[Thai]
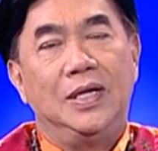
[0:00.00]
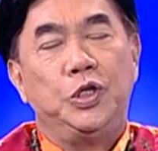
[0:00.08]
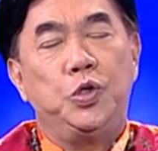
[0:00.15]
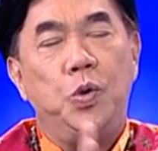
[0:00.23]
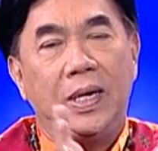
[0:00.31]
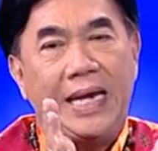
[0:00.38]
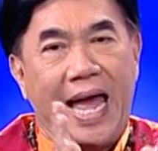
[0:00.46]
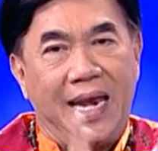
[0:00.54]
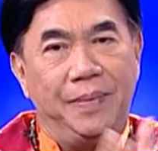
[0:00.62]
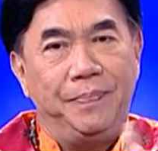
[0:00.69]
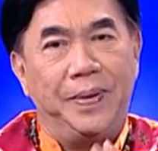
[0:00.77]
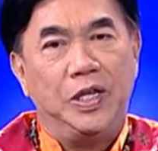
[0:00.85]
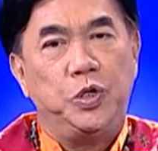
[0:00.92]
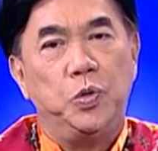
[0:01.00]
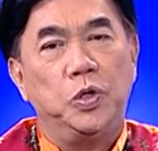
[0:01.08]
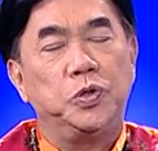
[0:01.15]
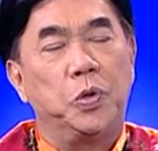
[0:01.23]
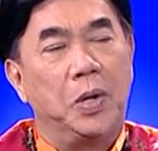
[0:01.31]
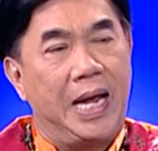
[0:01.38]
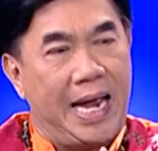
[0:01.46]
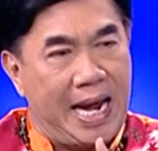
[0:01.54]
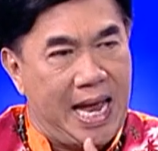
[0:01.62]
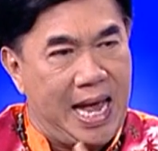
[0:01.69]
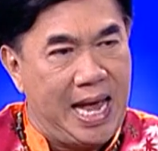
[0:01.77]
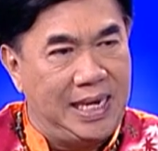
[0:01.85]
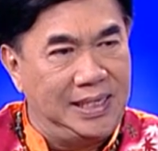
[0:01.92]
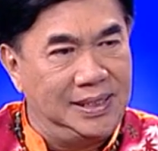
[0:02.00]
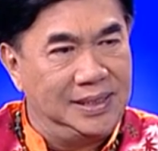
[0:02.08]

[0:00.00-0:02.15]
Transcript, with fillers: ช่วงนั้นเป็นช่วงสงกรานต์